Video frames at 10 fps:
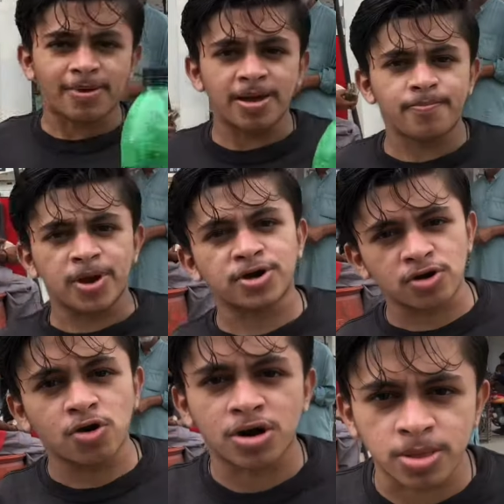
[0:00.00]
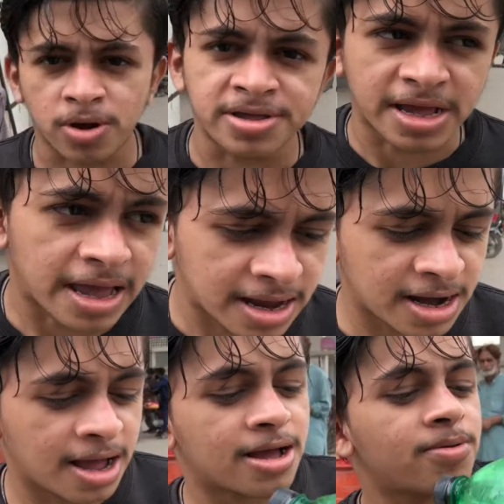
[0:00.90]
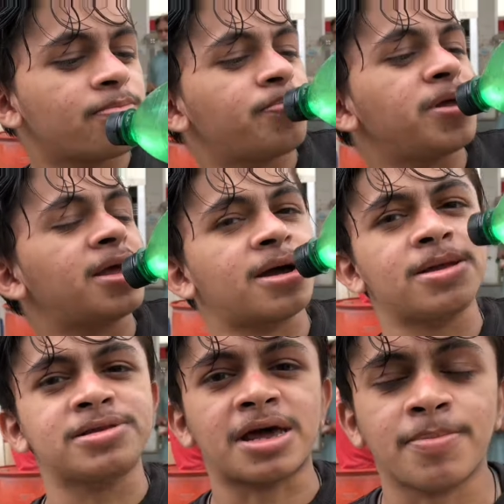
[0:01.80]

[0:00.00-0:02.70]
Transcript: भाई पेट्रोल होगा तो कहीं जाएंगे ना पीने का दिल जा